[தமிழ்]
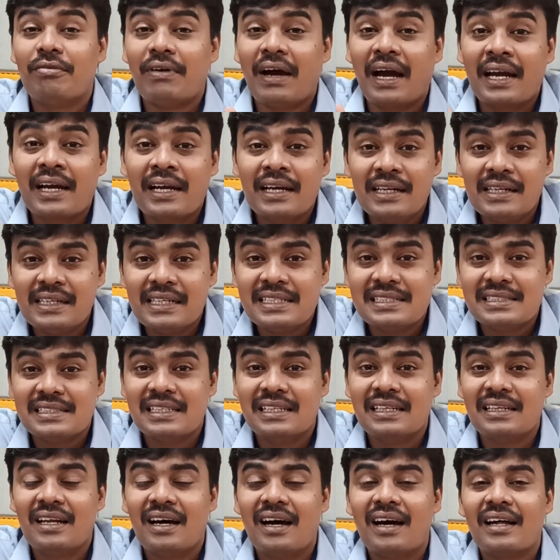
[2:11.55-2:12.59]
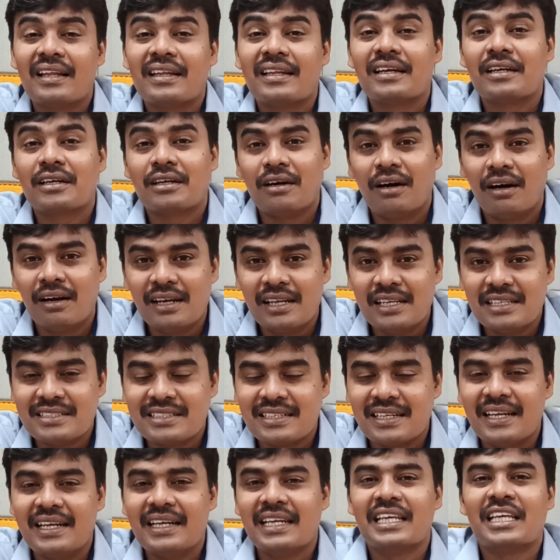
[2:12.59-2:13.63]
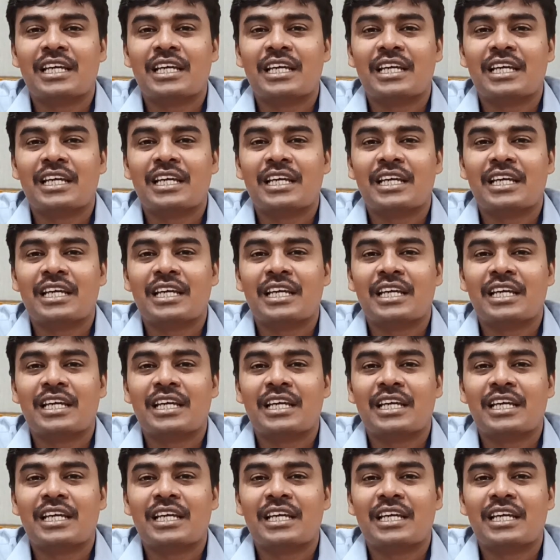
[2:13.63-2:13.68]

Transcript: ஃபேக்கல்ட்டிஸ் இல்லாத காலேஜில்